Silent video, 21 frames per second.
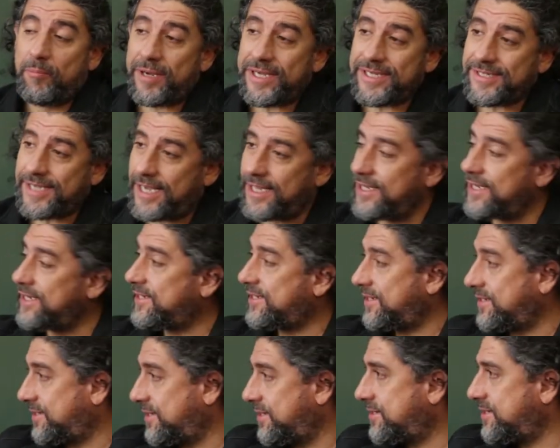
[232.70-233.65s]
Passadas
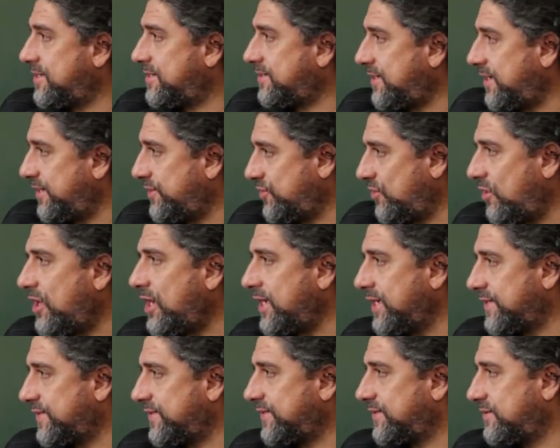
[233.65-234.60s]
essas 16
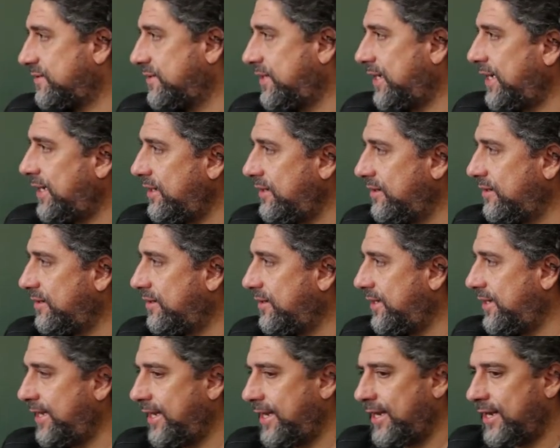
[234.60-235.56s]
horas né,
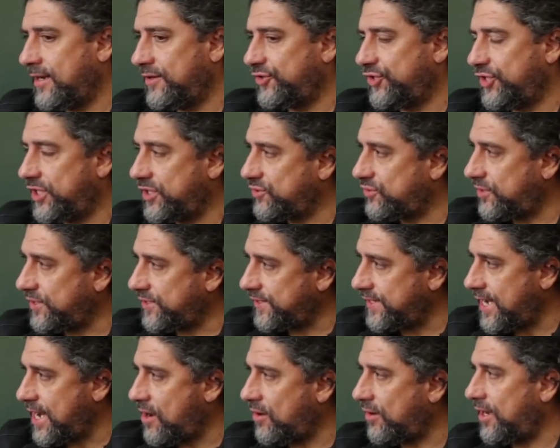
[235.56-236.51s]
de direções
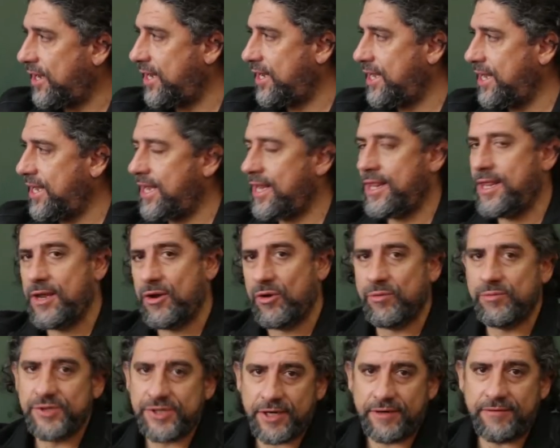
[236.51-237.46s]
de aula e de
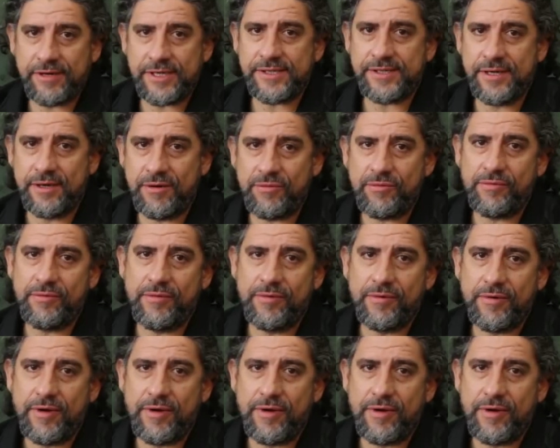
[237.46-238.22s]
observação,